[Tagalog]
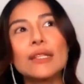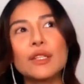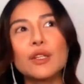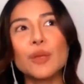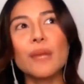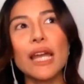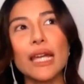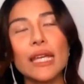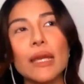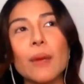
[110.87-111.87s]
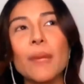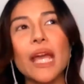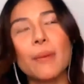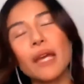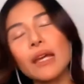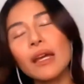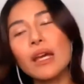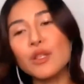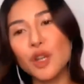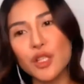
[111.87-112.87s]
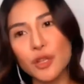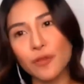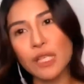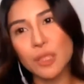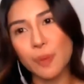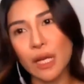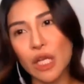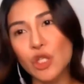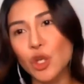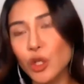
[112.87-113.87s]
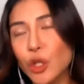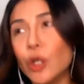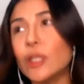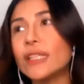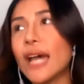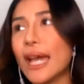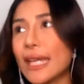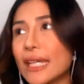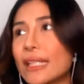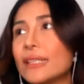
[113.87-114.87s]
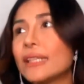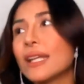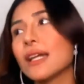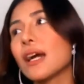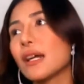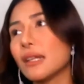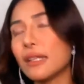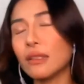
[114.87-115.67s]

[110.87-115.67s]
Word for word: siguro malaki ang mayamang source of inspiration yon dahil talagang